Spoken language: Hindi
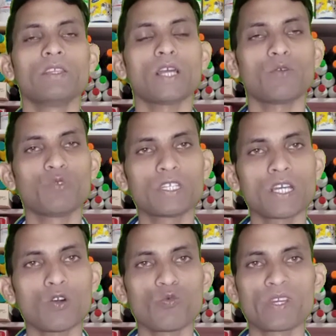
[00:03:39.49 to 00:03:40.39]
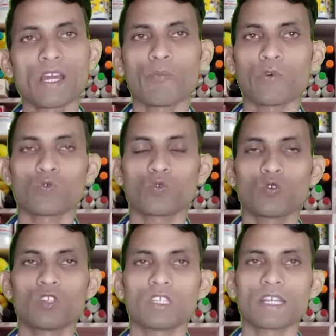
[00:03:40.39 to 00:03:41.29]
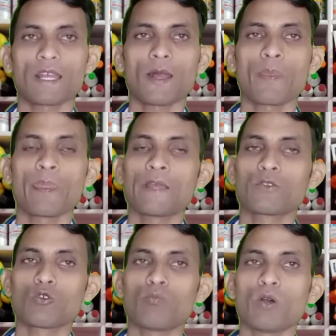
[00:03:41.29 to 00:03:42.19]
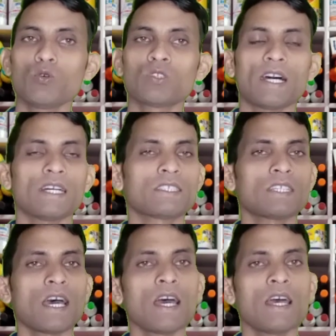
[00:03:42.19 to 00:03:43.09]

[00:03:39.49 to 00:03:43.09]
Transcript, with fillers: यह बीटा ओबीटा पशु को देते हैं तो बहुत अच्छा